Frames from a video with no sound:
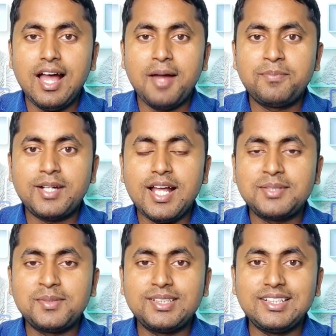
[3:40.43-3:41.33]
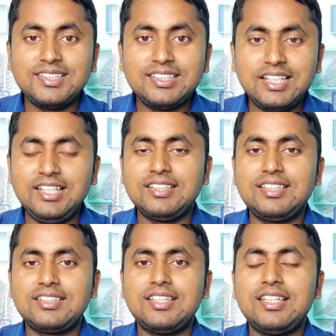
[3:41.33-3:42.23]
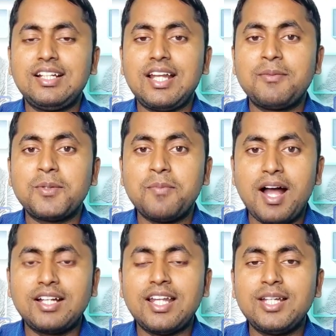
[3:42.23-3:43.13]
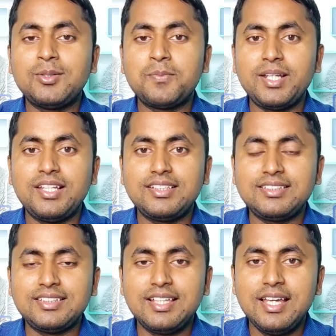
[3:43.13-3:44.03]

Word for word: आप ट्रांसफर जल्दी नहीं ले सकते हैं अगर आपको भागना है तो पहले किसी